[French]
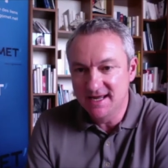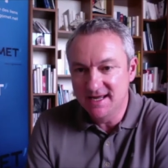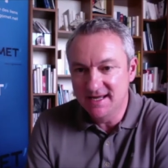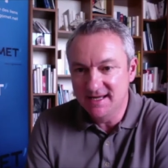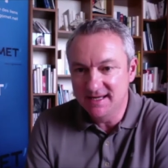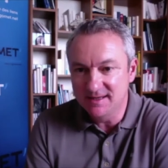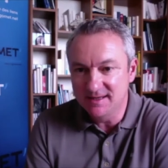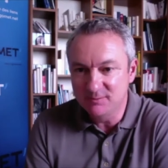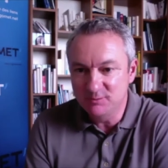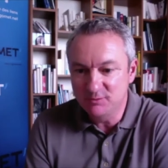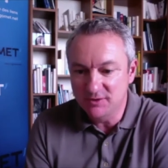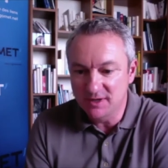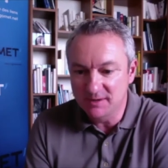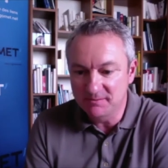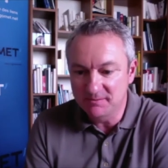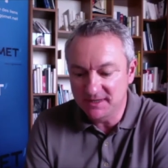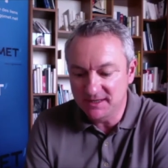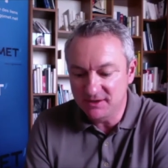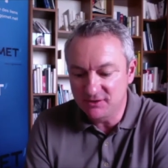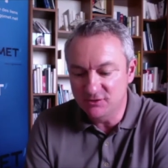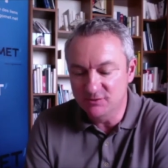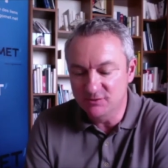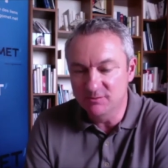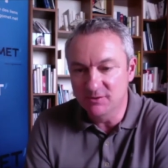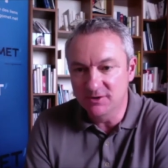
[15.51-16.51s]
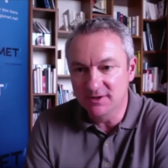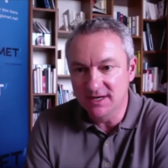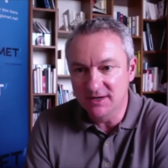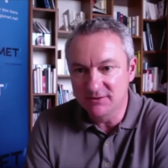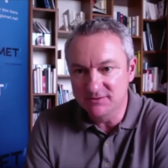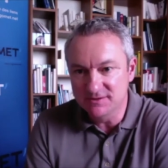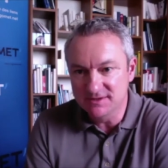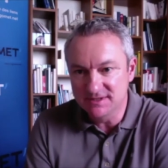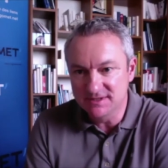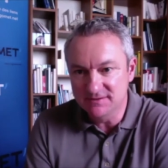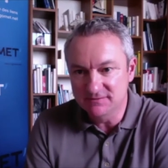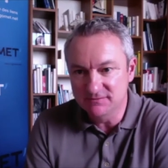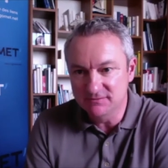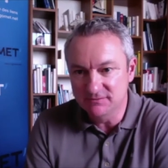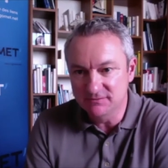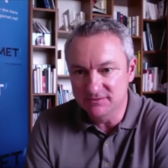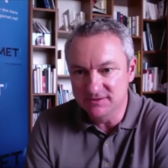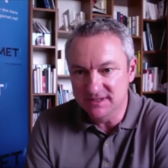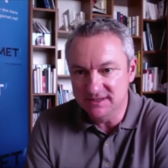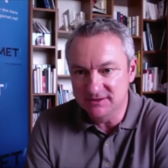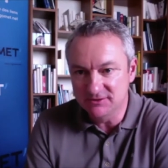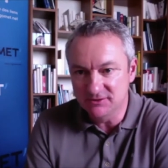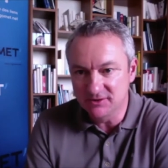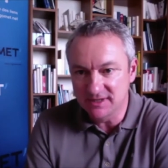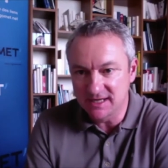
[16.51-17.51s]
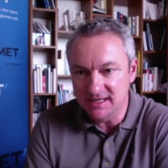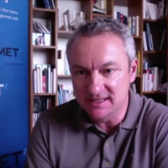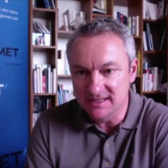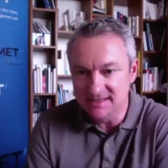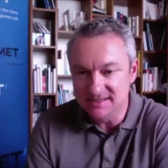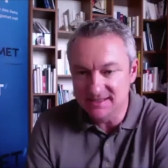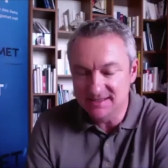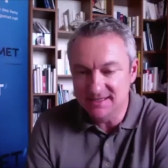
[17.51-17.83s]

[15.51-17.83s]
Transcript: et puis après comment là aussi vous vous êtes organisé.